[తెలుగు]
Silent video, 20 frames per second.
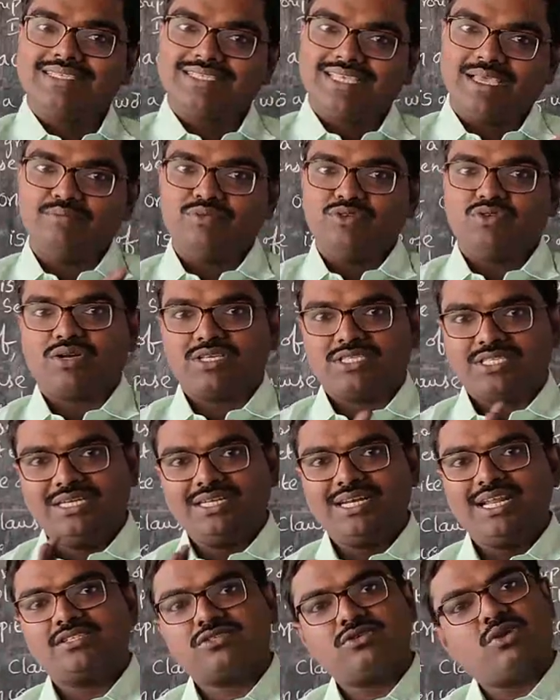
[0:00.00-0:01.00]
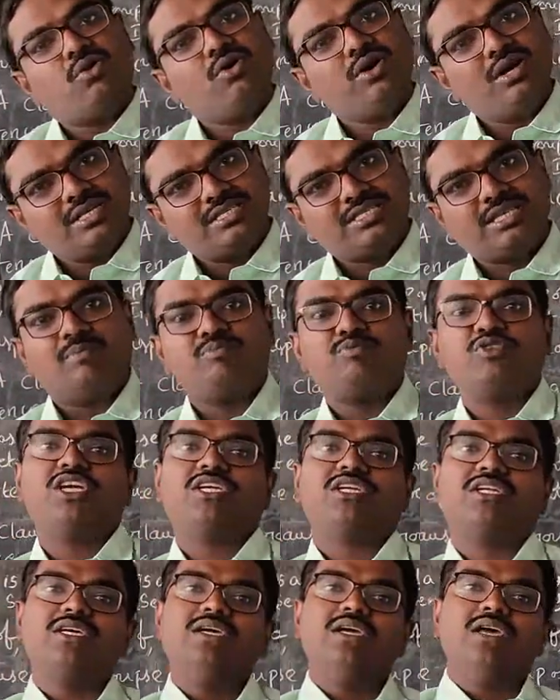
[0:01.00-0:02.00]
సబ్ ఒక సెంటెన్స్లో
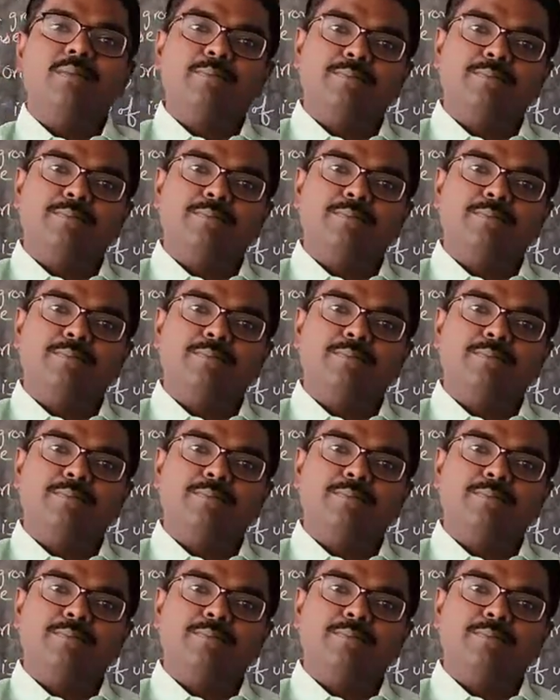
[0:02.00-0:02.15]
సబ్జెక్ట్